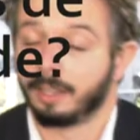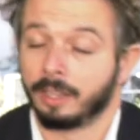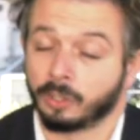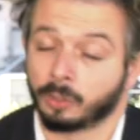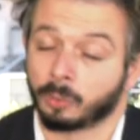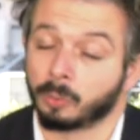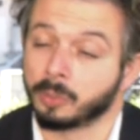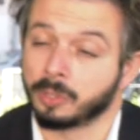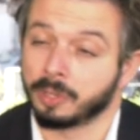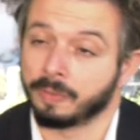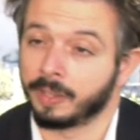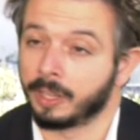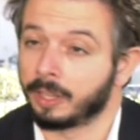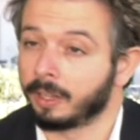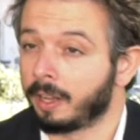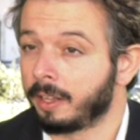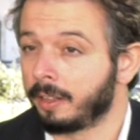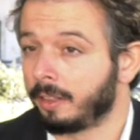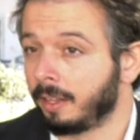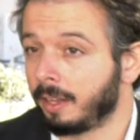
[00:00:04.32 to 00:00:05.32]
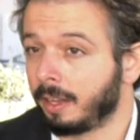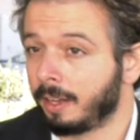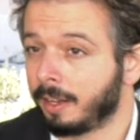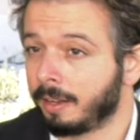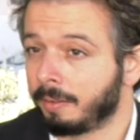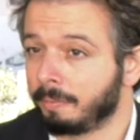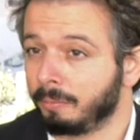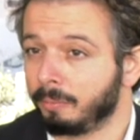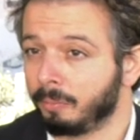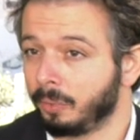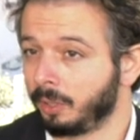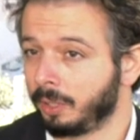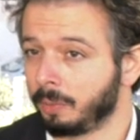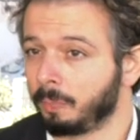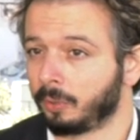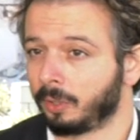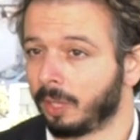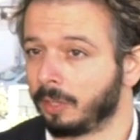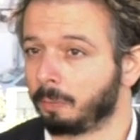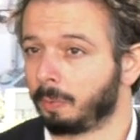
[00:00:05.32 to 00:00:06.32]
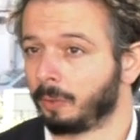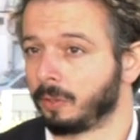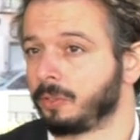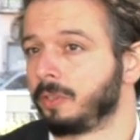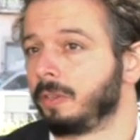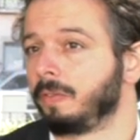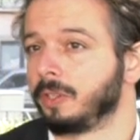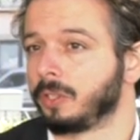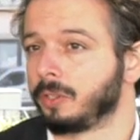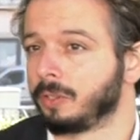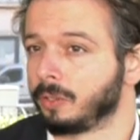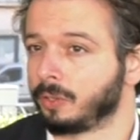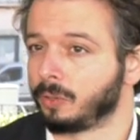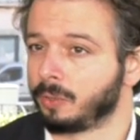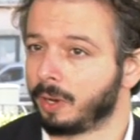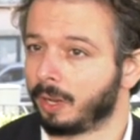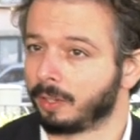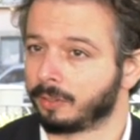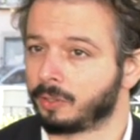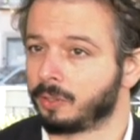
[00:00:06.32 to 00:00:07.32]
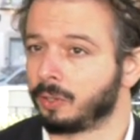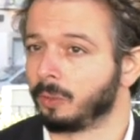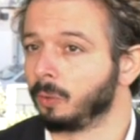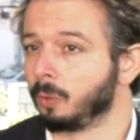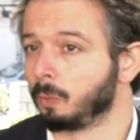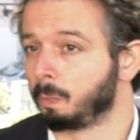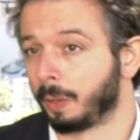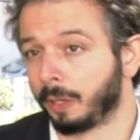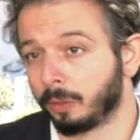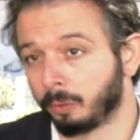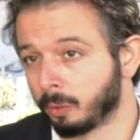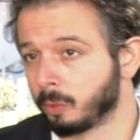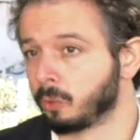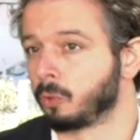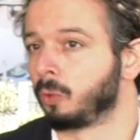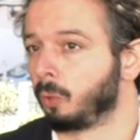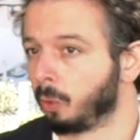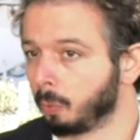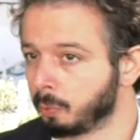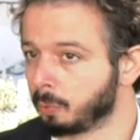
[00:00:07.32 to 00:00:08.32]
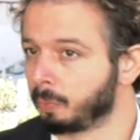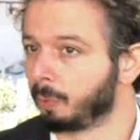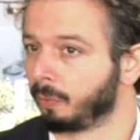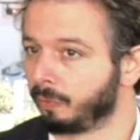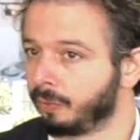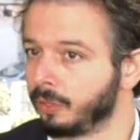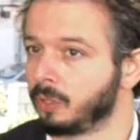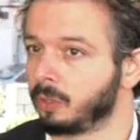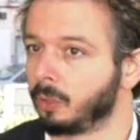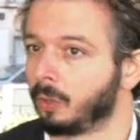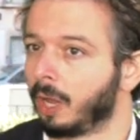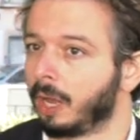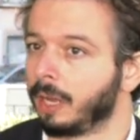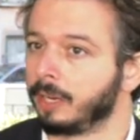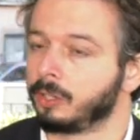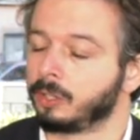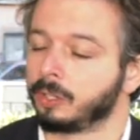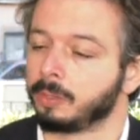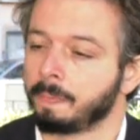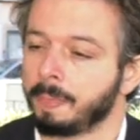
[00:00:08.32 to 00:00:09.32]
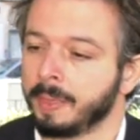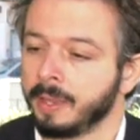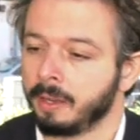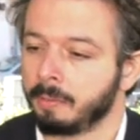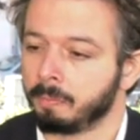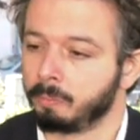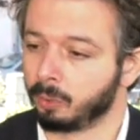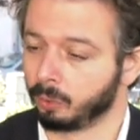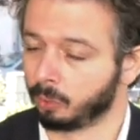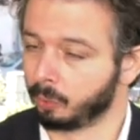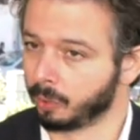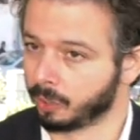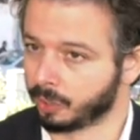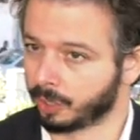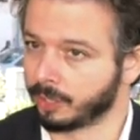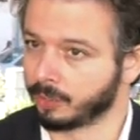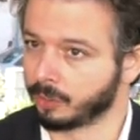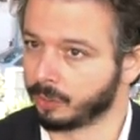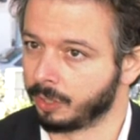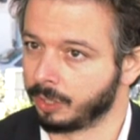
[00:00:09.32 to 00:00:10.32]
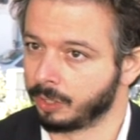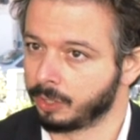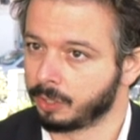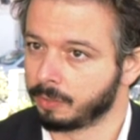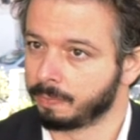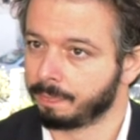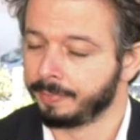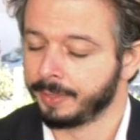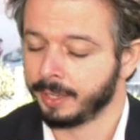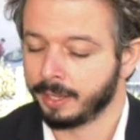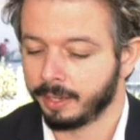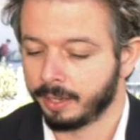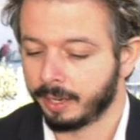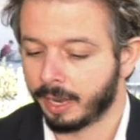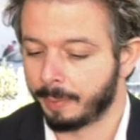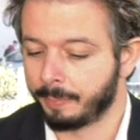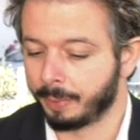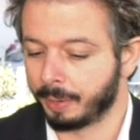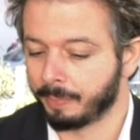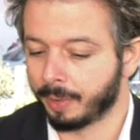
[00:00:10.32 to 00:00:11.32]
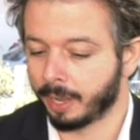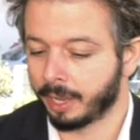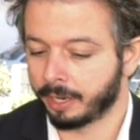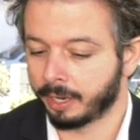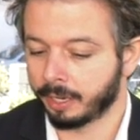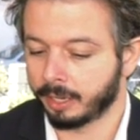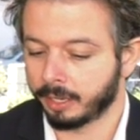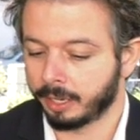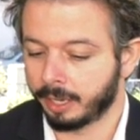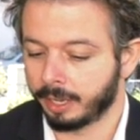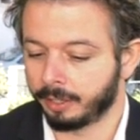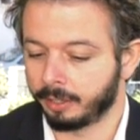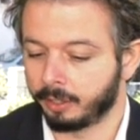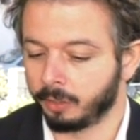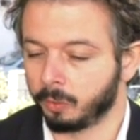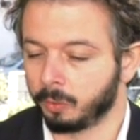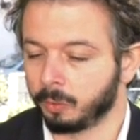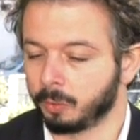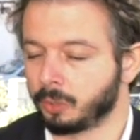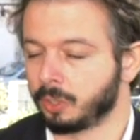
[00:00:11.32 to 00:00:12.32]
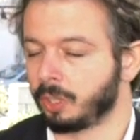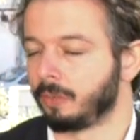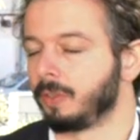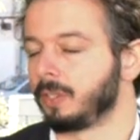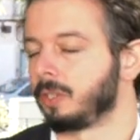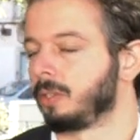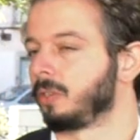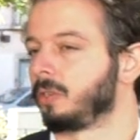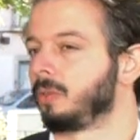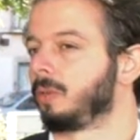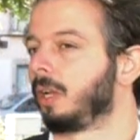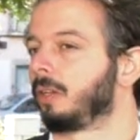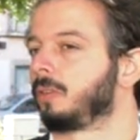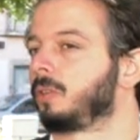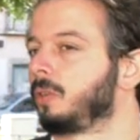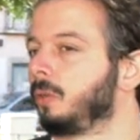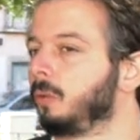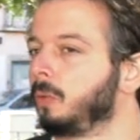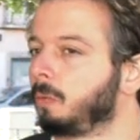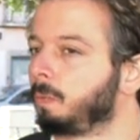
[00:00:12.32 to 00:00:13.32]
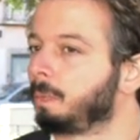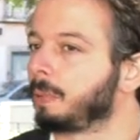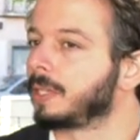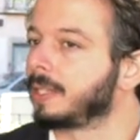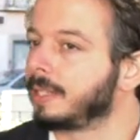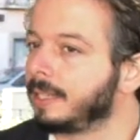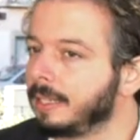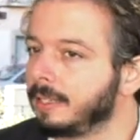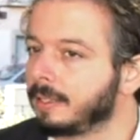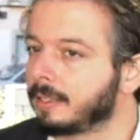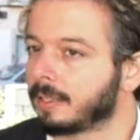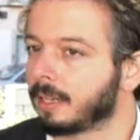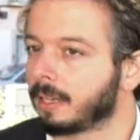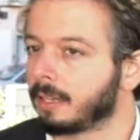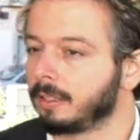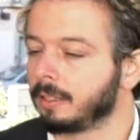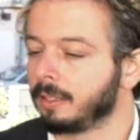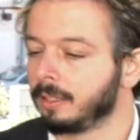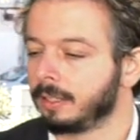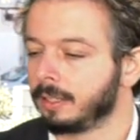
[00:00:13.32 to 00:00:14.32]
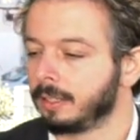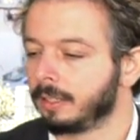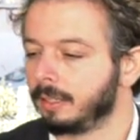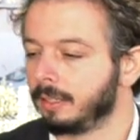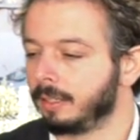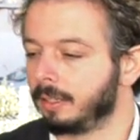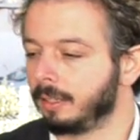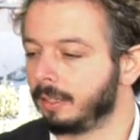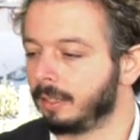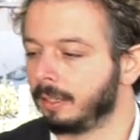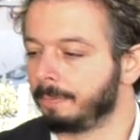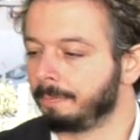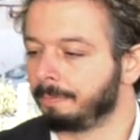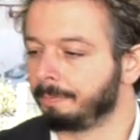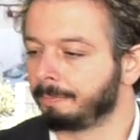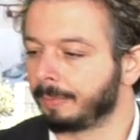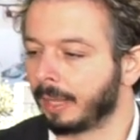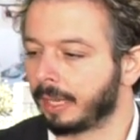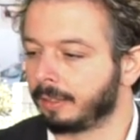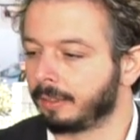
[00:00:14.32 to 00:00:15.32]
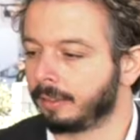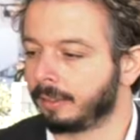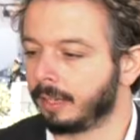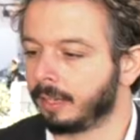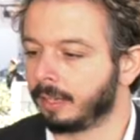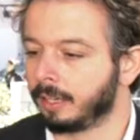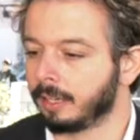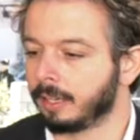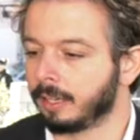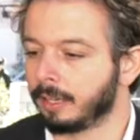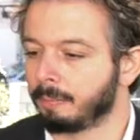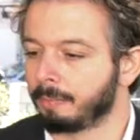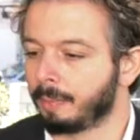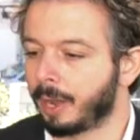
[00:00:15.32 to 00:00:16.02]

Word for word: A exclusividade é muito importante para o Serviço Nacional de Saúde, para todos os grupos profissionais, por duas razões. A primeira é que o Serviço Nacional de Saúde precisa de hum, ter